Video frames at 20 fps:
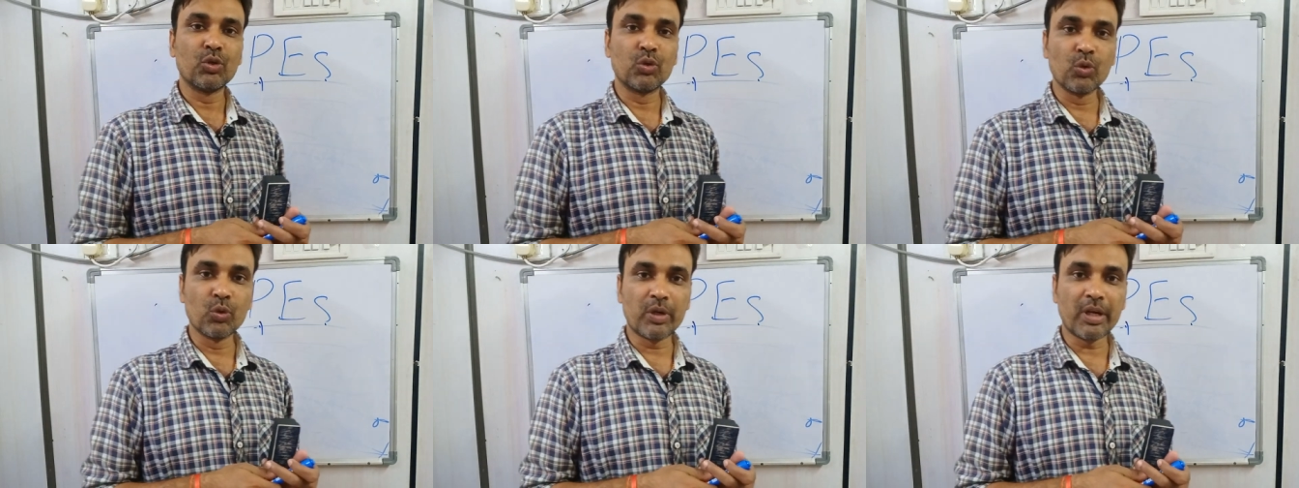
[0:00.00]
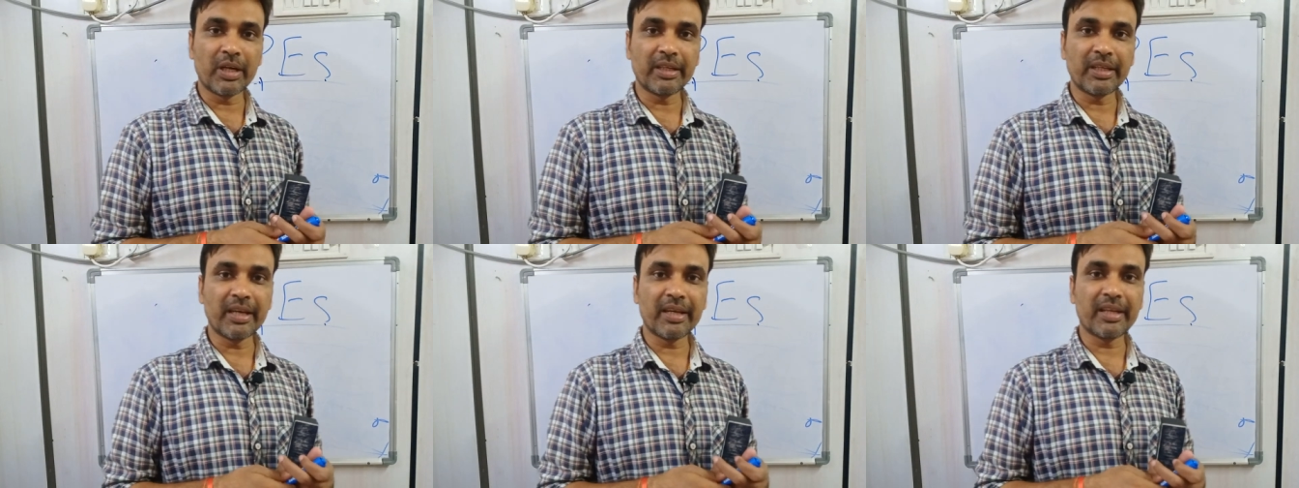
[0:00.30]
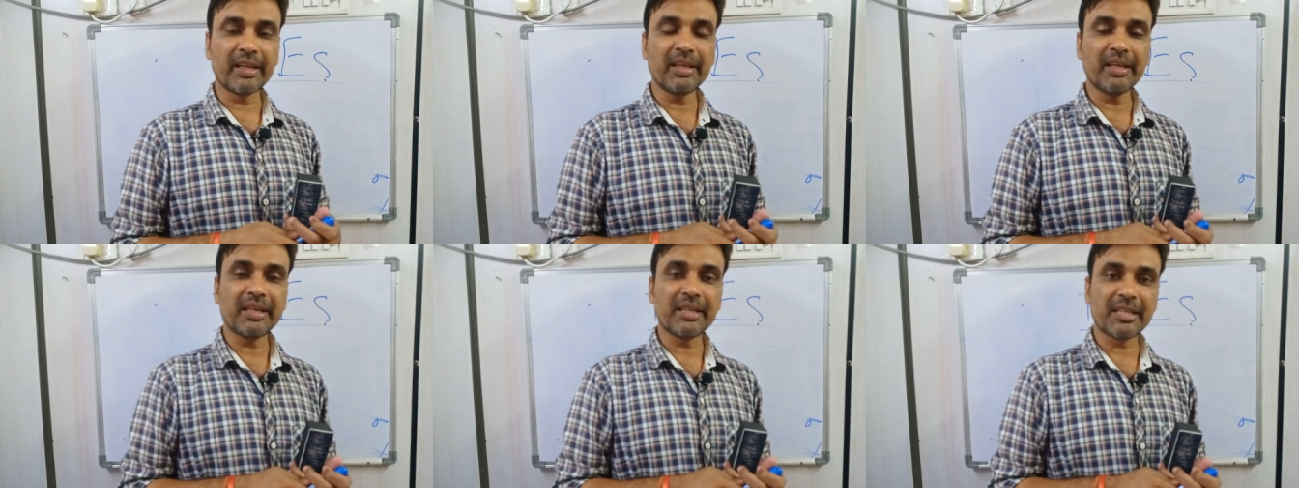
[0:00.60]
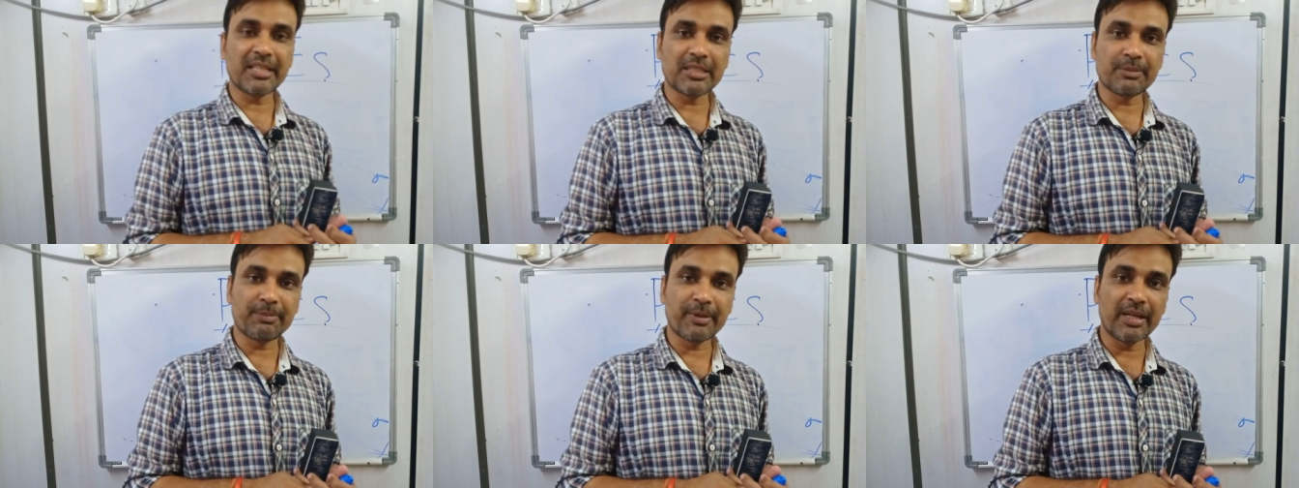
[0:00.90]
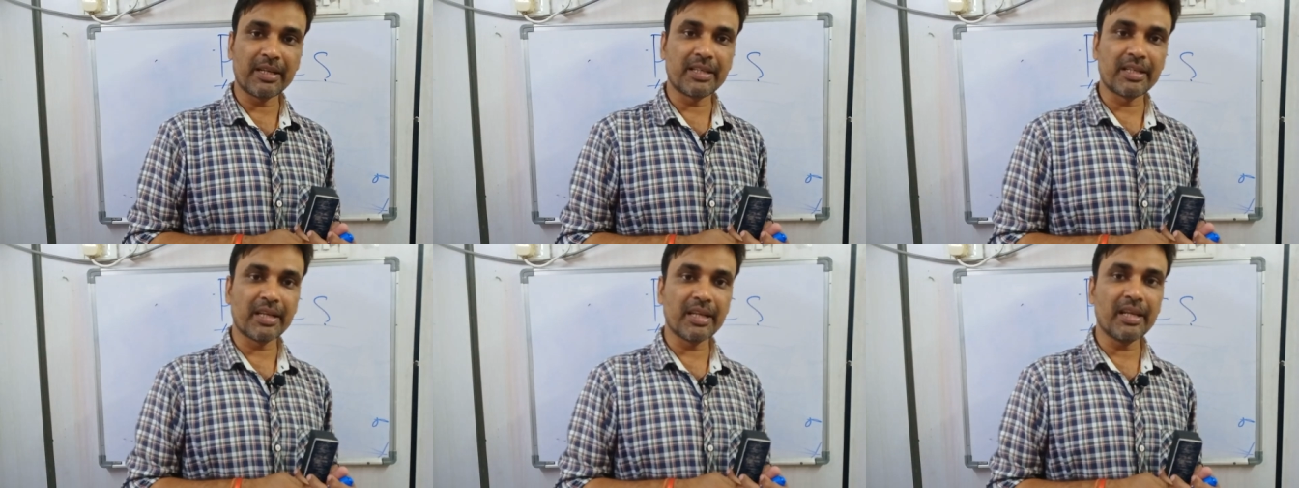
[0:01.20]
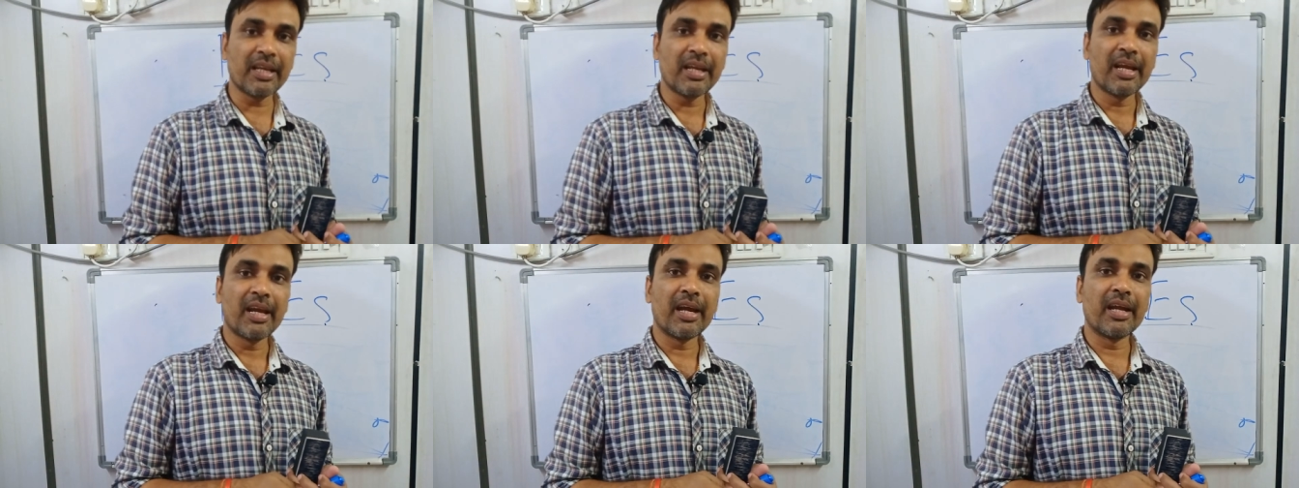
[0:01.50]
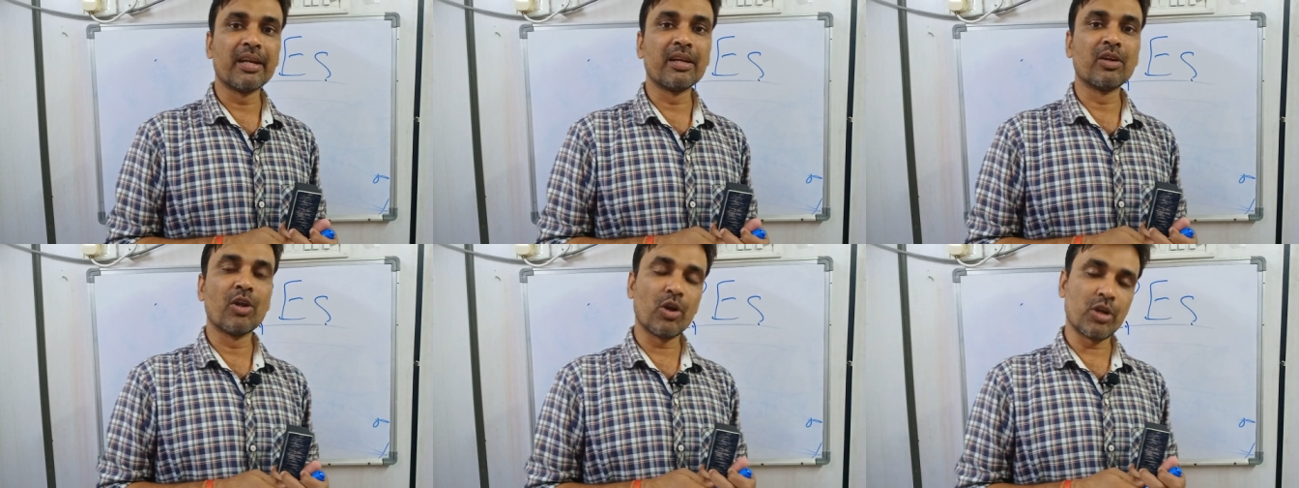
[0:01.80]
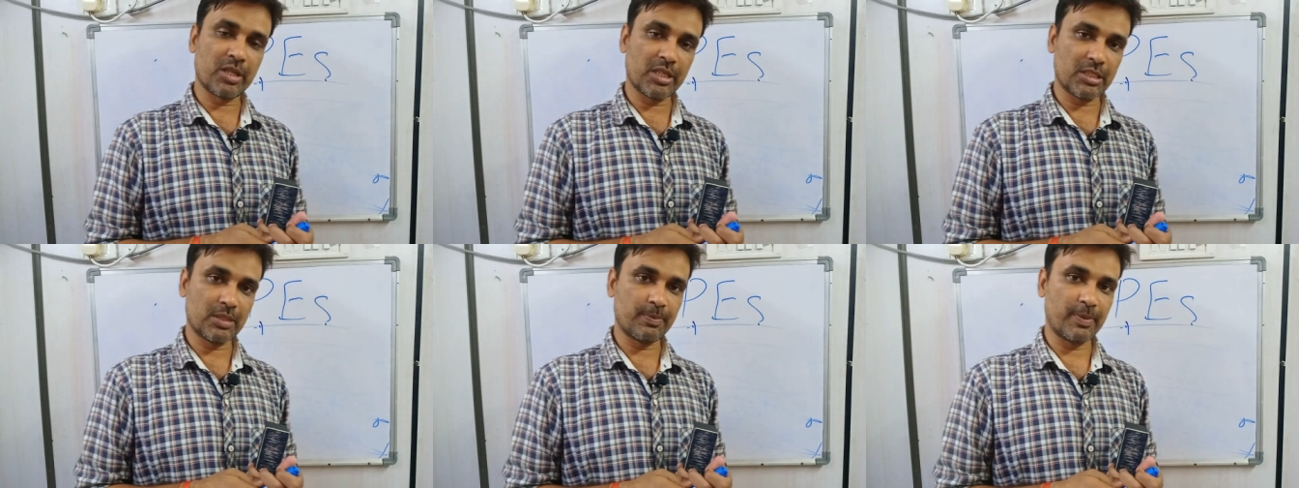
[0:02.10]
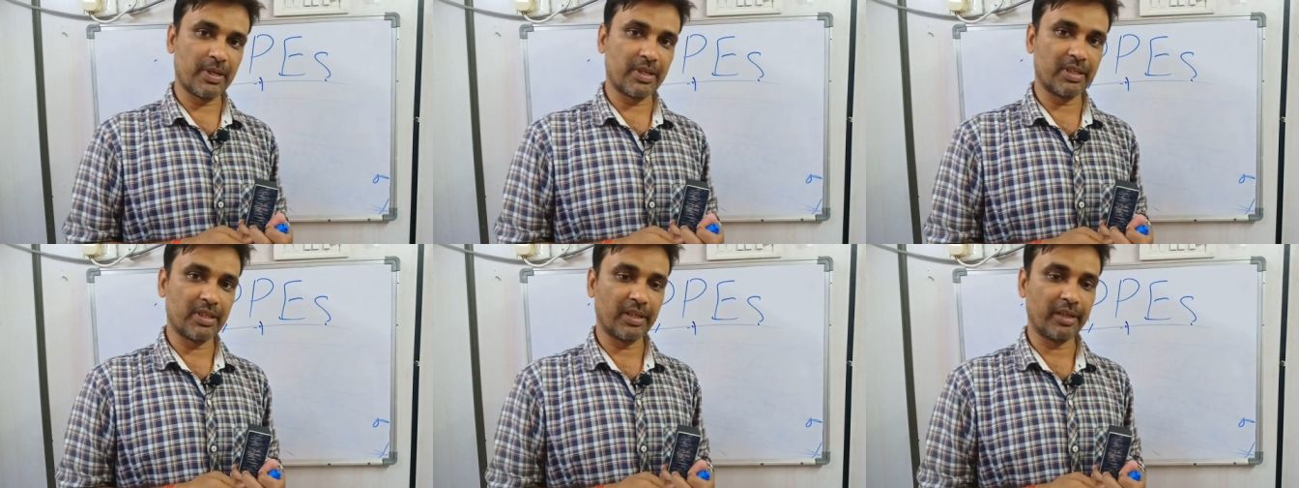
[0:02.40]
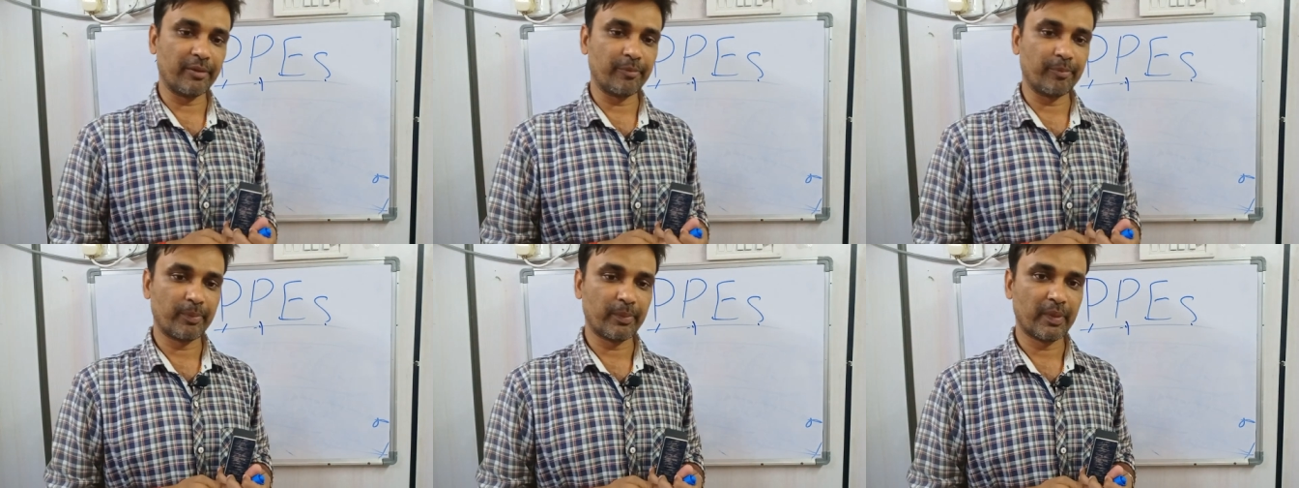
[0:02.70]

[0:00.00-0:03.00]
टू कैटेगरी रेस्पिरेटरी एंड नॉन रेस्पिरेटरी